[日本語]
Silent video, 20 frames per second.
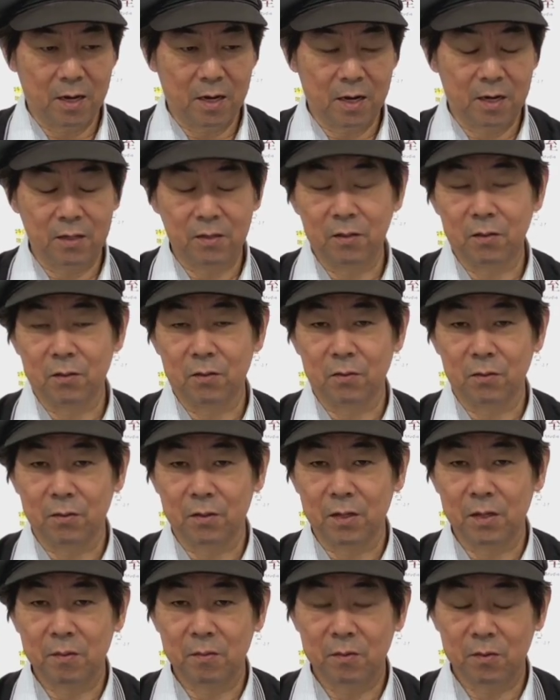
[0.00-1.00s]
ああれですよ
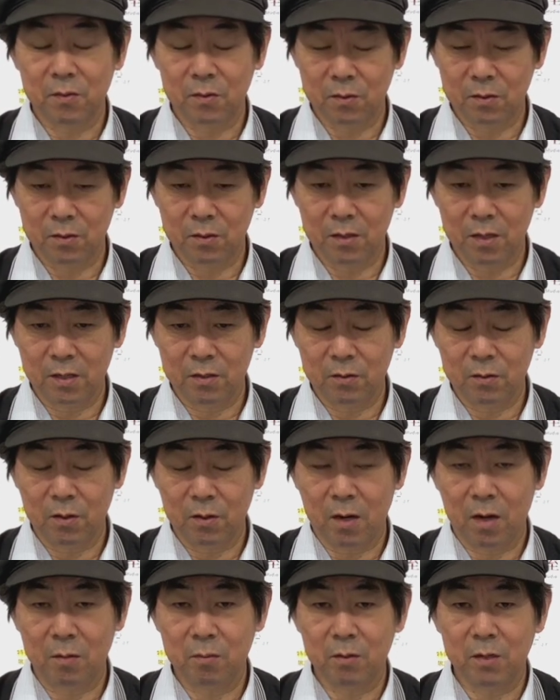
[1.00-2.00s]
ねあ
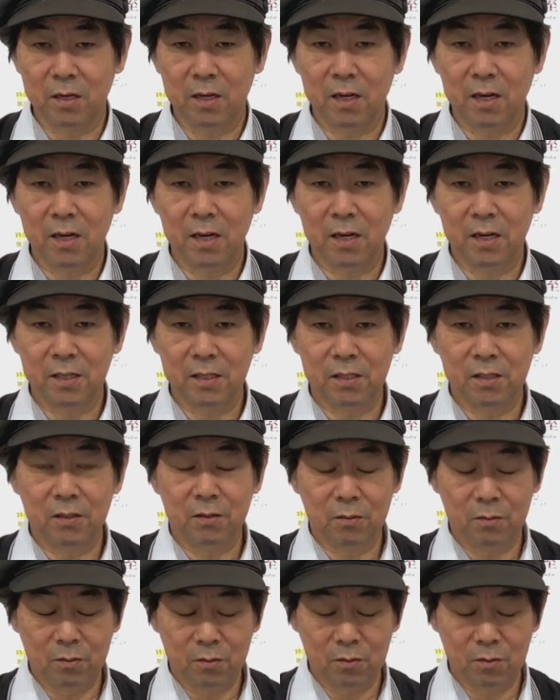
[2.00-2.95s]
の油がし